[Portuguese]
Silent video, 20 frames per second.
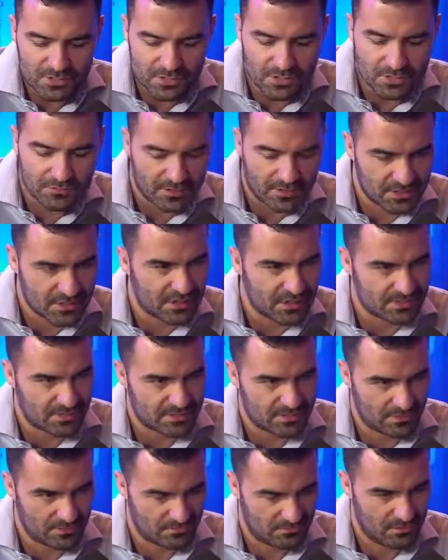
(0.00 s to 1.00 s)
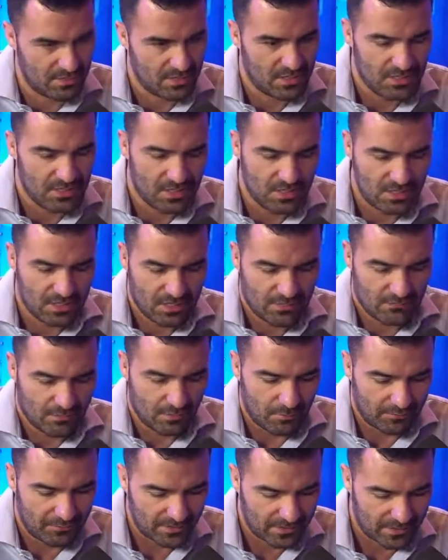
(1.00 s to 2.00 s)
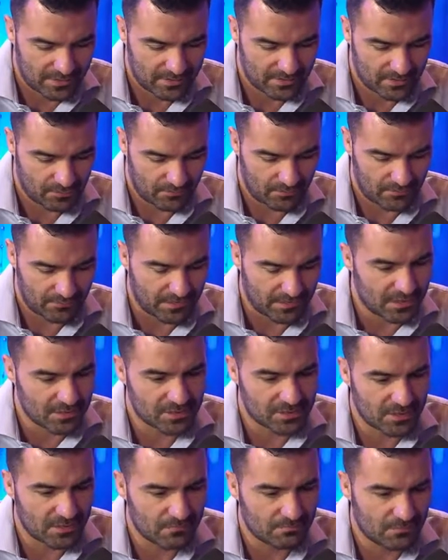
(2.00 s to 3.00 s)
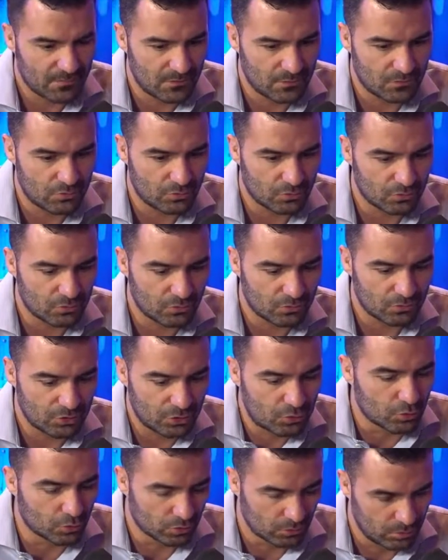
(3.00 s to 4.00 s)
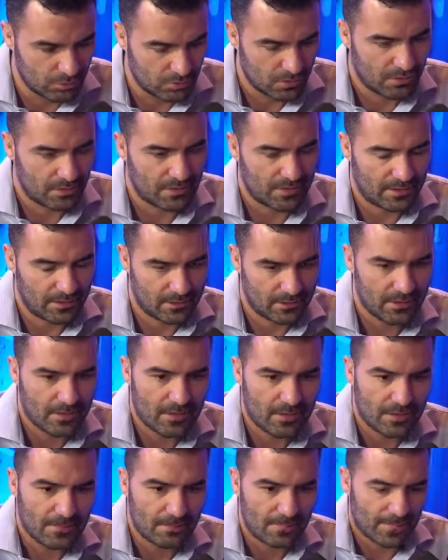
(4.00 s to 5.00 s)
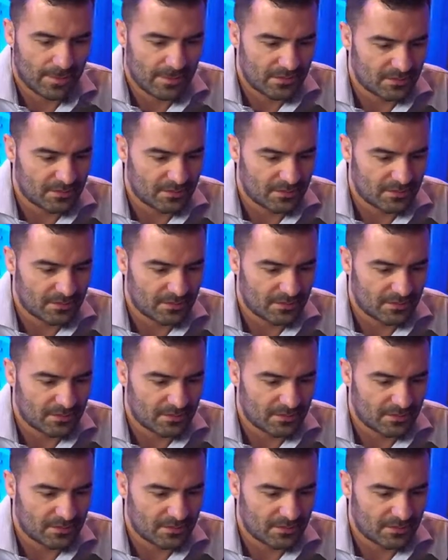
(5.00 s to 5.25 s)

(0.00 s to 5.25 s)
gente fala de cassação. Depois a gente fala de tudo. Vamos falar, então, vamos falar, acho que, do, do de tudo. Né? Eu já vi você falando que